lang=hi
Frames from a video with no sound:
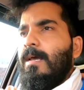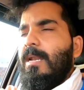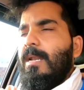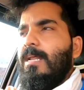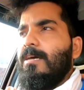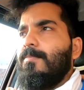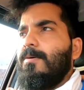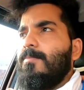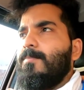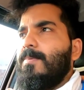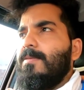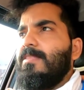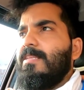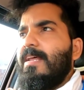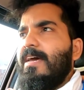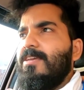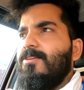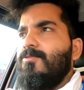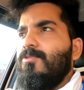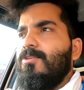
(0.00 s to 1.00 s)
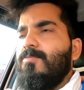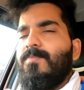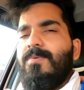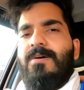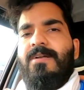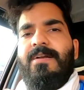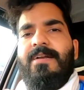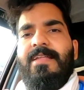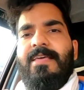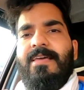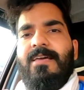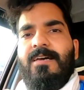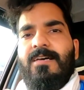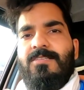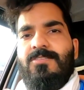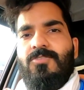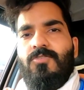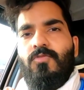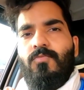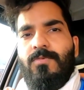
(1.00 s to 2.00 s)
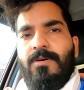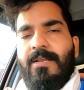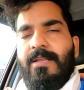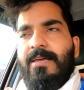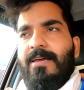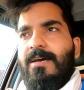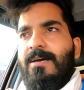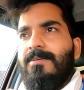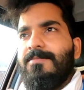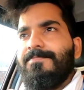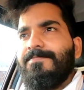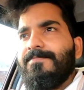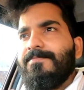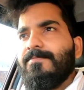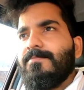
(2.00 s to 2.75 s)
लगभग 15 यूनिट पर डे कंज्यूम करेगा